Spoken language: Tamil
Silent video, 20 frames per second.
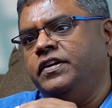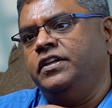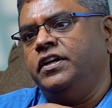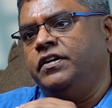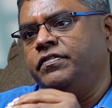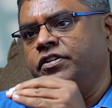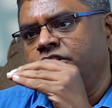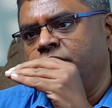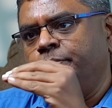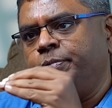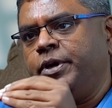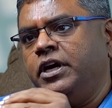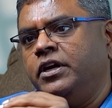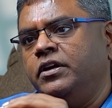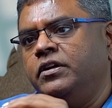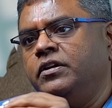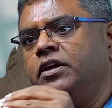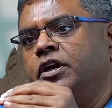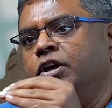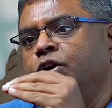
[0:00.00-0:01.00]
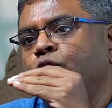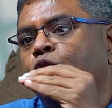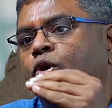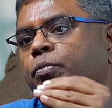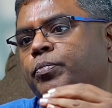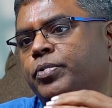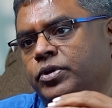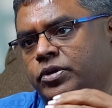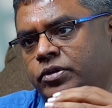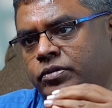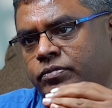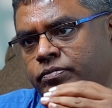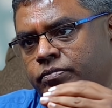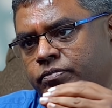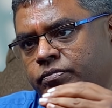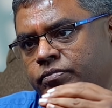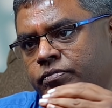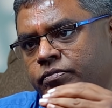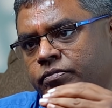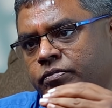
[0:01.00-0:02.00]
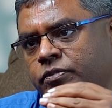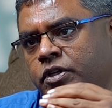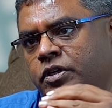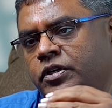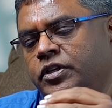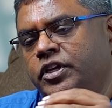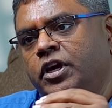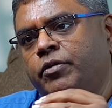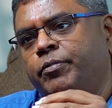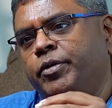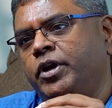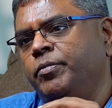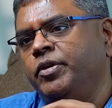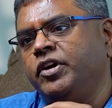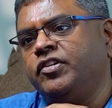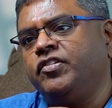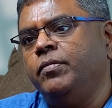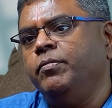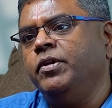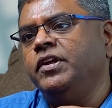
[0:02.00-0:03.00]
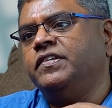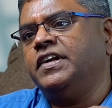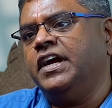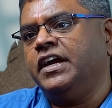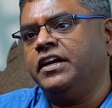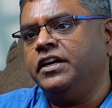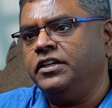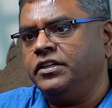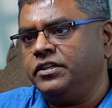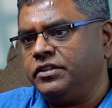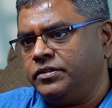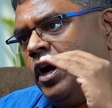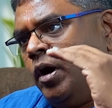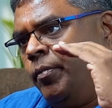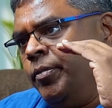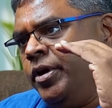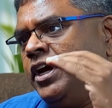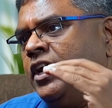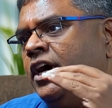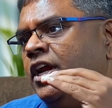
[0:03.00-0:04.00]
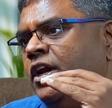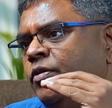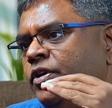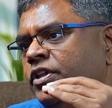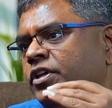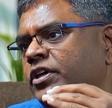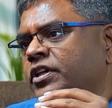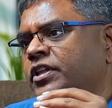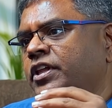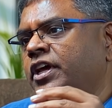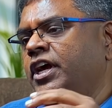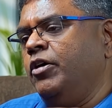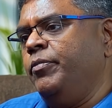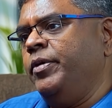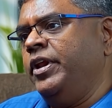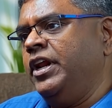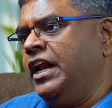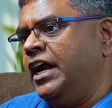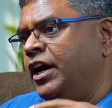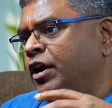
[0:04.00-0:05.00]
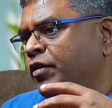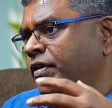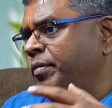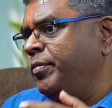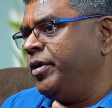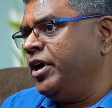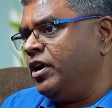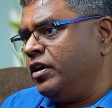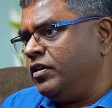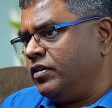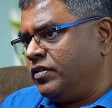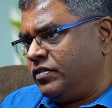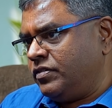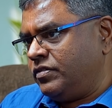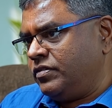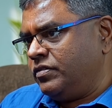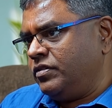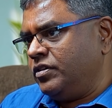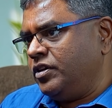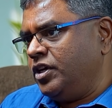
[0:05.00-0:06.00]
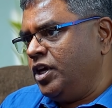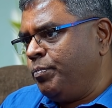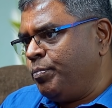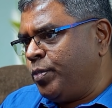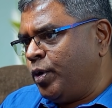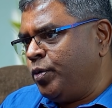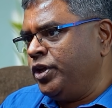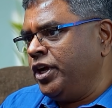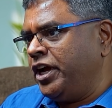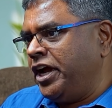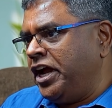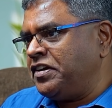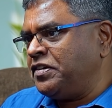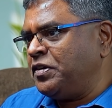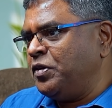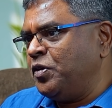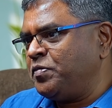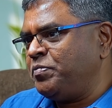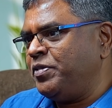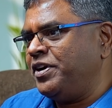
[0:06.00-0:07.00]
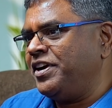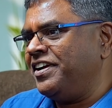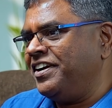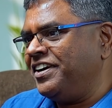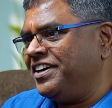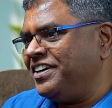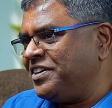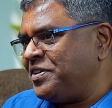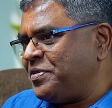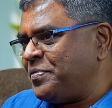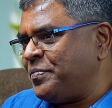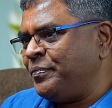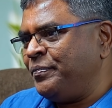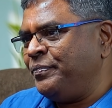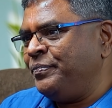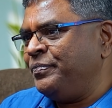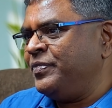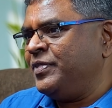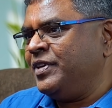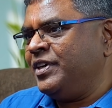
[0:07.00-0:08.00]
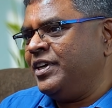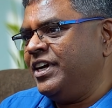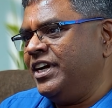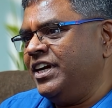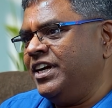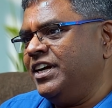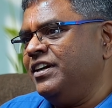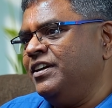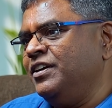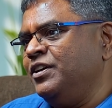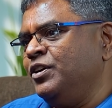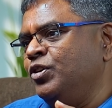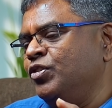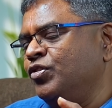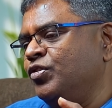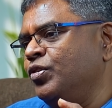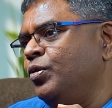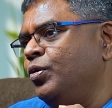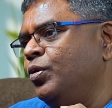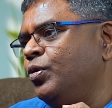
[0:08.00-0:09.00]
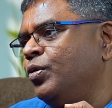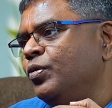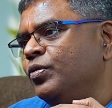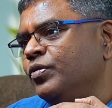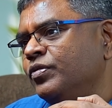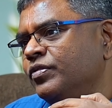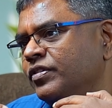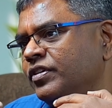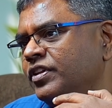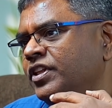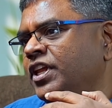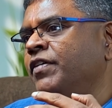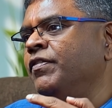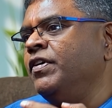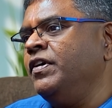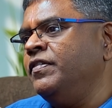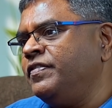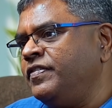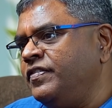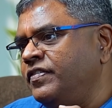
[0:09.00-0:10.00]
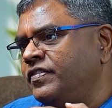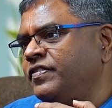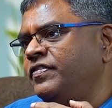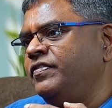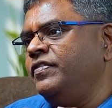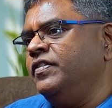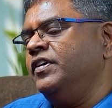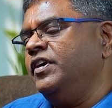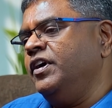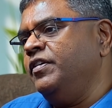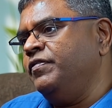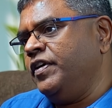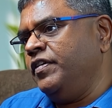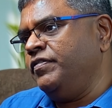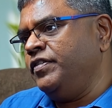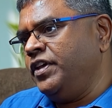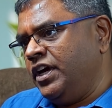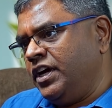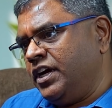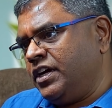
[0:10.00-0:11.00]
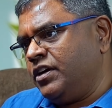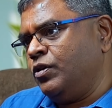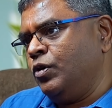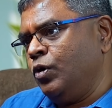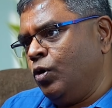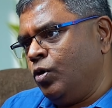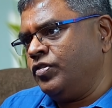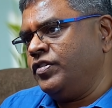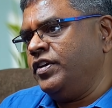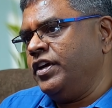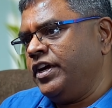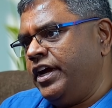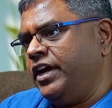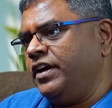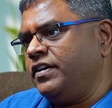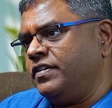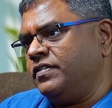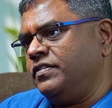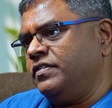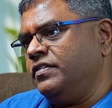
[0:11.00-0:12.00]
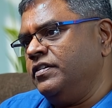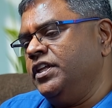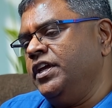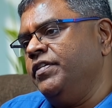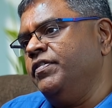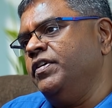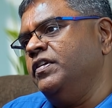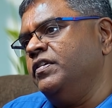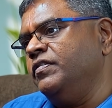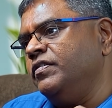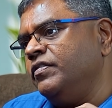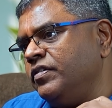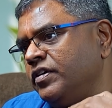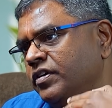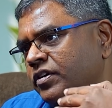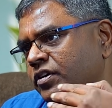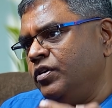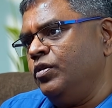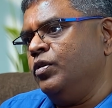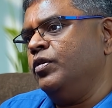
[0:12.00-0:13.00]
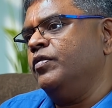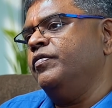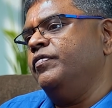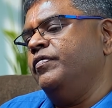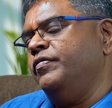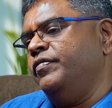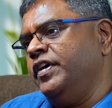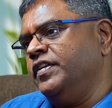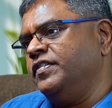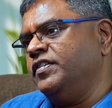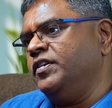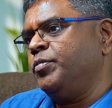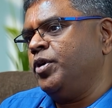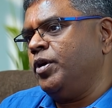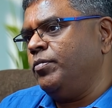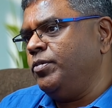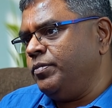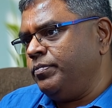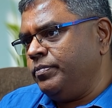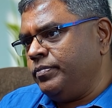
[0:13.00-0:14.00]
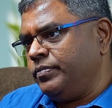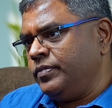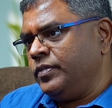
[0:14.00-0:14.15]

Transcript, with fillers: சி தட் வித் ஜப்பான் அண்ட் யூரோப் தே ஆர் பிகம் எக்ஸ்ட்ரீம்லி ஸ்டாக்னன்ட் அமெரிக்காவில் வந்து தே ஹவ் பீன் லேண்ட் ஆஃப் இமிக்ரெண்ட்ஸ் இப்போ வந்து கேட்ஸ் க்ளோஸ் பண்ணுறாங்க ரைட் ஸோ தே வில் இஃப் இஃப் தே க்ளோஸ் த கேட்ஸ் தே வில் யூனோ ஃபேஸ் த ப்ராப்ளம்